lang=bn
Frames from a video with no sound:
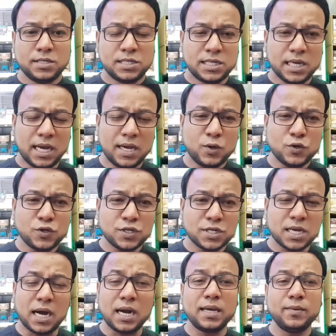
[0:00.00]
সাহস
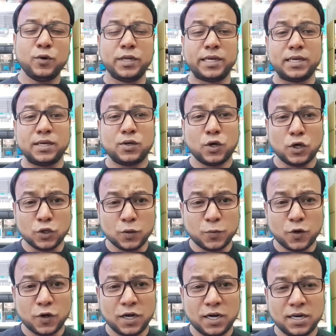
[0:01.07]
কারে বলে কত
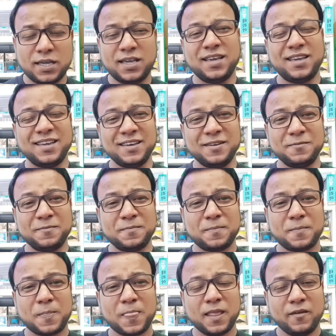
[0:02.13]
প্রকার কী কী
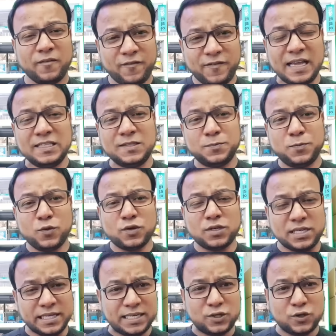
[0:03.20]
ফেসবুক
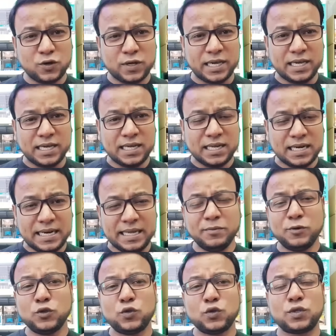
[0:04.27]
টিকটকে
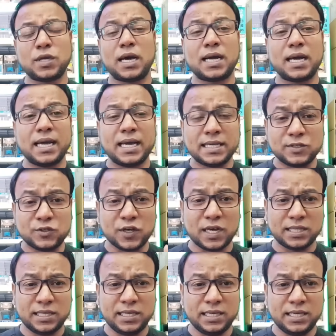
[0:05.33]
নিমত্ত থাকা এক
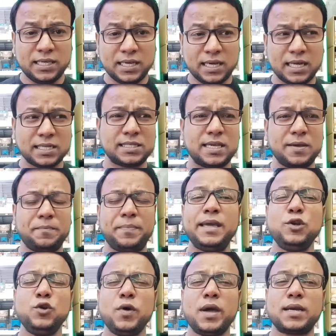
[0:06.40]
জাতি আজকে
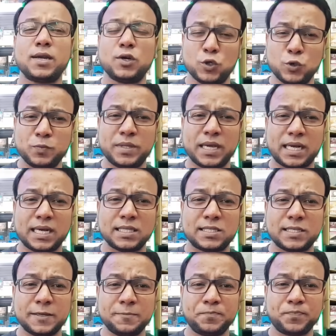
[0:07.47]
ভিন্ন একটা রূপ
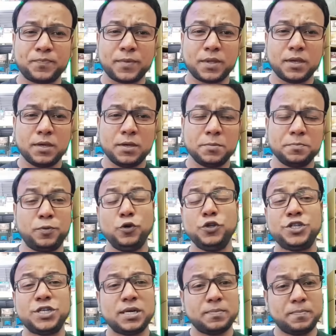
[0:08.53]
দেখাচ্ছে
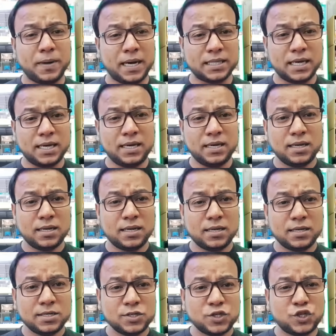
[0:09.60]
পুলিশের বাধা
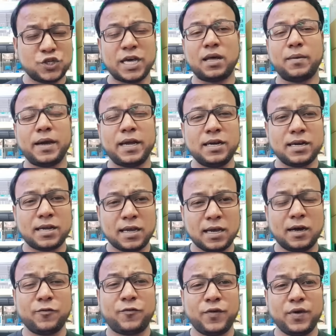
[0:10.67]
সেনাবাহিনীর
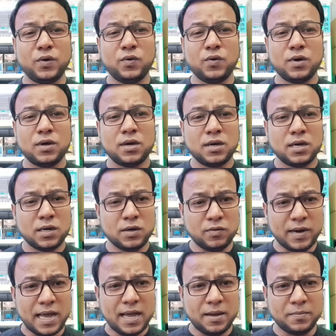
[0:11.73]
কারফিউ
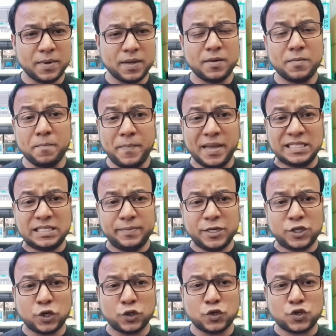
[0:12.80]
র্যাব বিজিবি
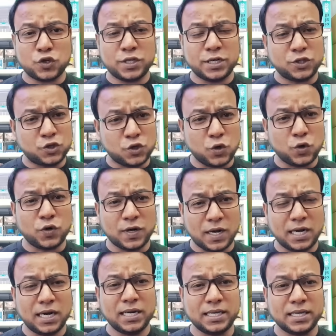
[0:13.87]
সদস্যদের চোখ
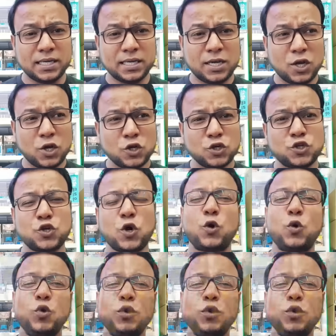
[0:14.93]
রাঙানি সকল